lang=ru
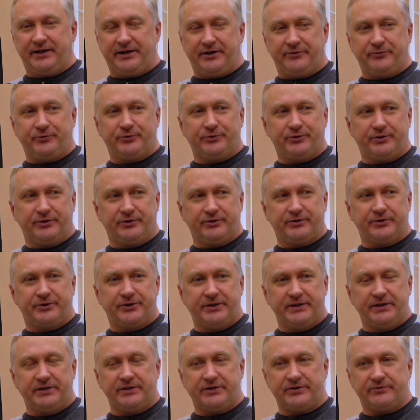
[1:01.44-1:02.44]
а вот э,
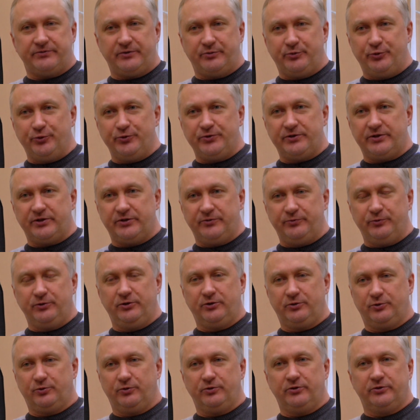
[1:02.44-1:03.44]
жить на свободе его
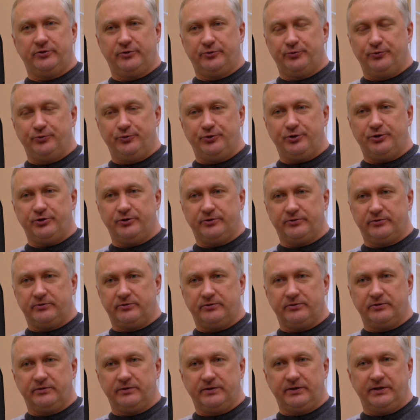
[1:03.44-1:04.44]
никто не научил.
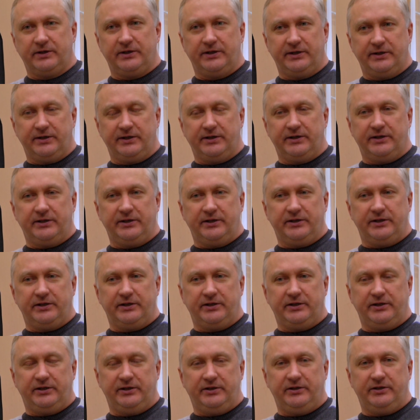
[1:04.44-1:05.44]

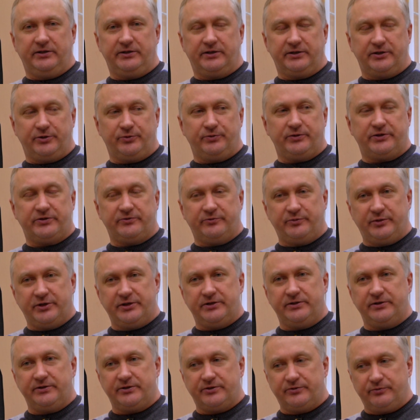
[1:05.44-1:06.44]
И когда он
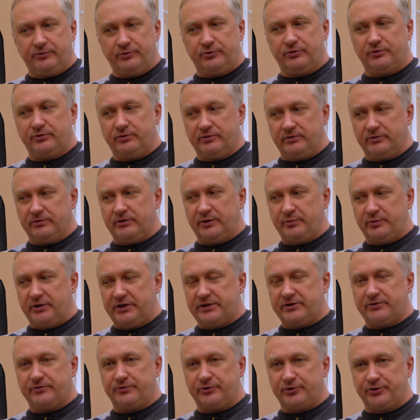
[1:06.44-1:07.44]
освободился, вот он
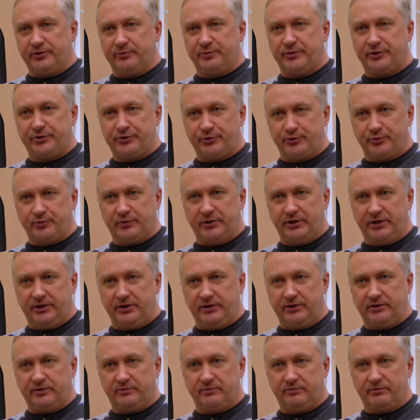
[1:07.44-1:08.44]
опять совершил
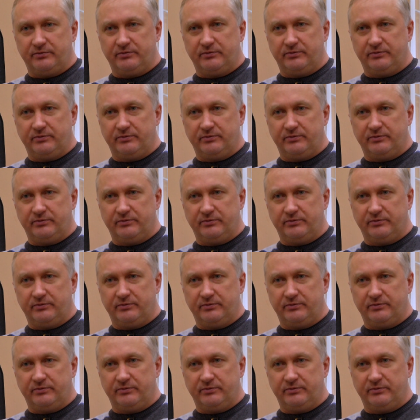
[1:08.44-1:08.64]
преступление.